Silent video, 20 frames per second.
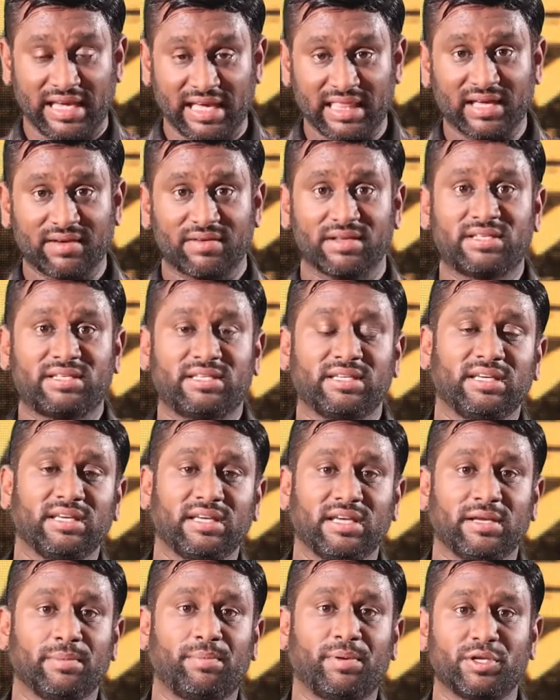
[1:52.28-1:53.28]
எதை வச்சு
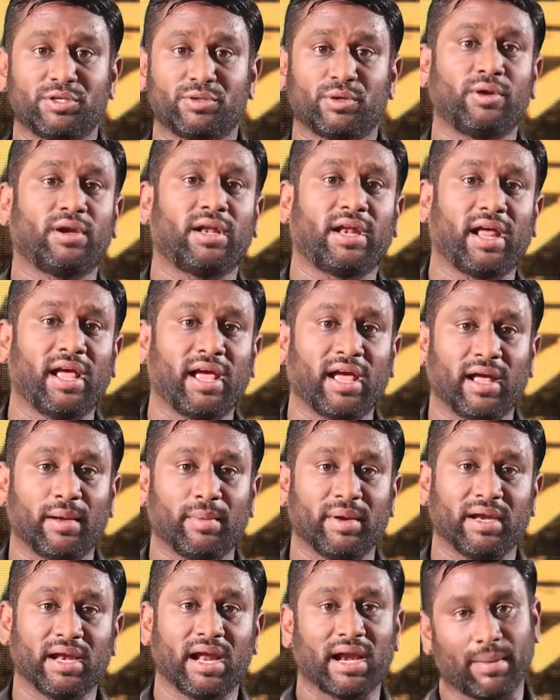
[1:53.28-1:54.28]
இப்படி சொல்கிற
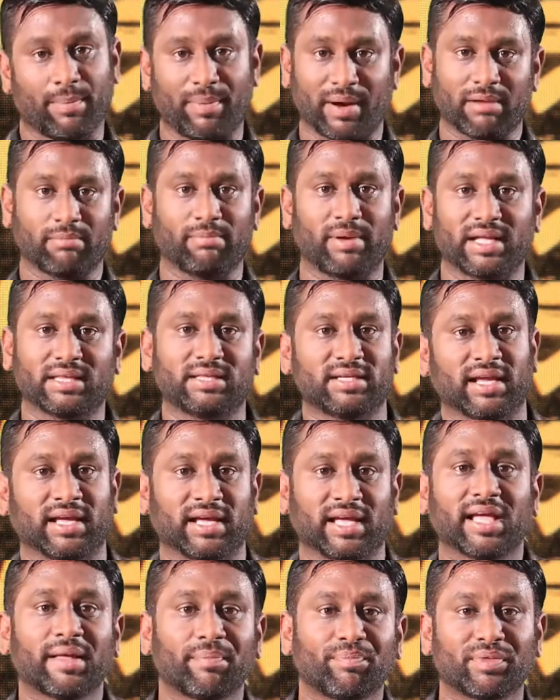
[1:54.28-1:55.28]
அப்படின்னா நான் படம்
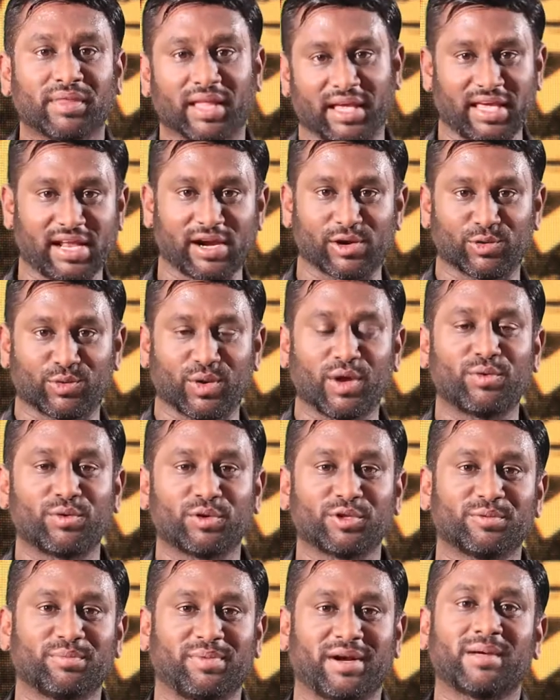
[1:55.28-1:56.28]
பார்த்துட்டேங்க நான் இரநூறுவா
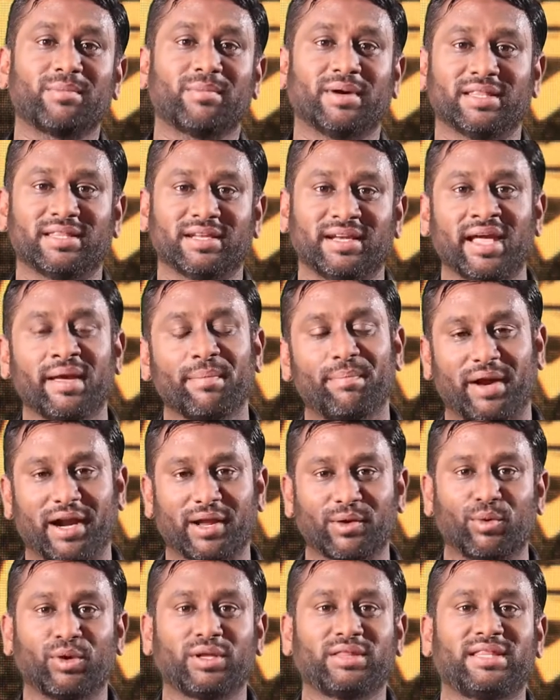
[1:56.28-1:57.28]
கொடுத்து படம் பார்த்துட்டேன்
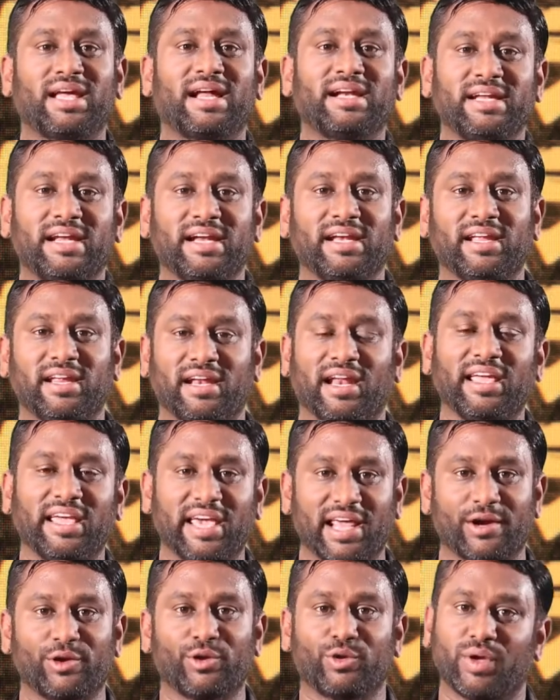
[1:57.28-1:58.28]
படம் ஒருத்தான்னு கேட்டிங்கன்னா
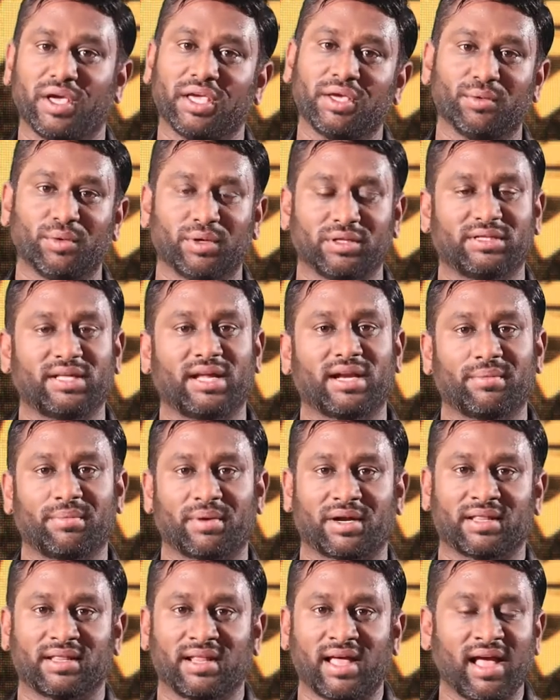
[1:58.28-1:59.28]
இரநூறுவாய்க்கு ஒருத்தான
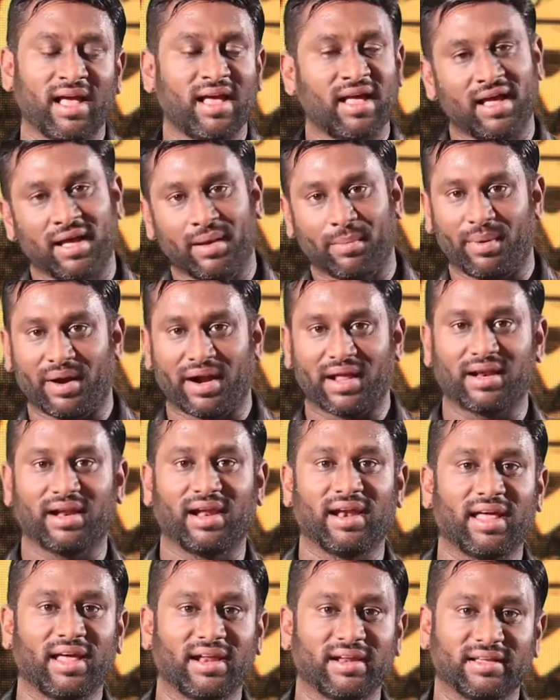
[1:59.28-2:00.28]
படம் தான் படம்
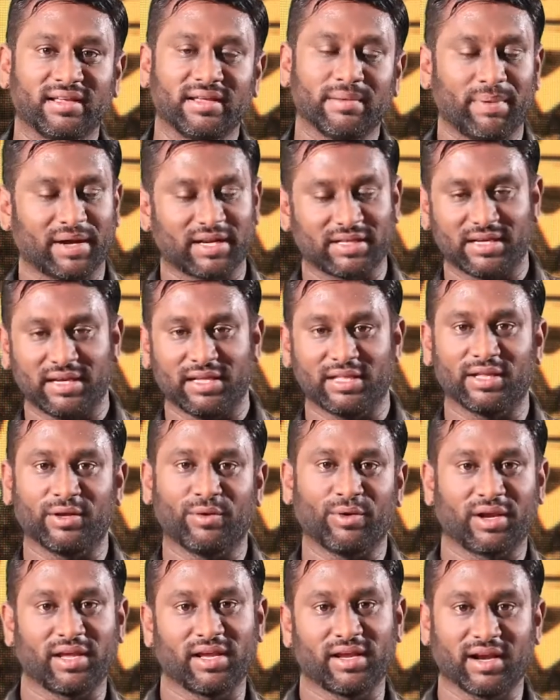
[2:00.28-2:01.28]
நல்லா இருக்குது படத்தில் எந்த
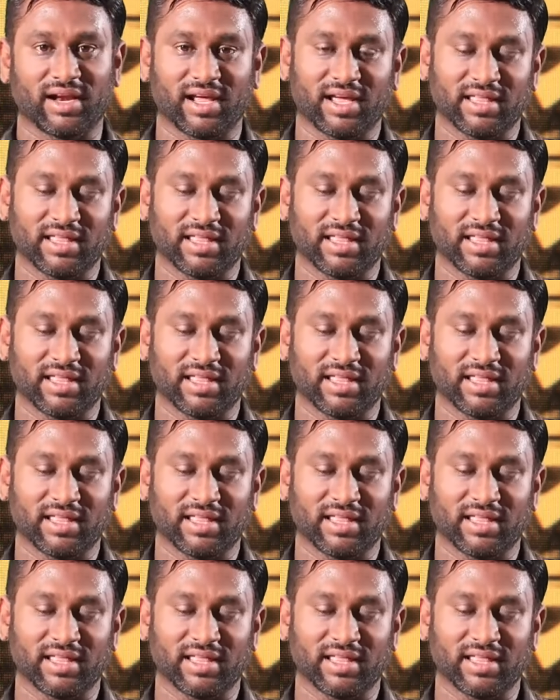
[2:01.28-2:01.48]
குறையும்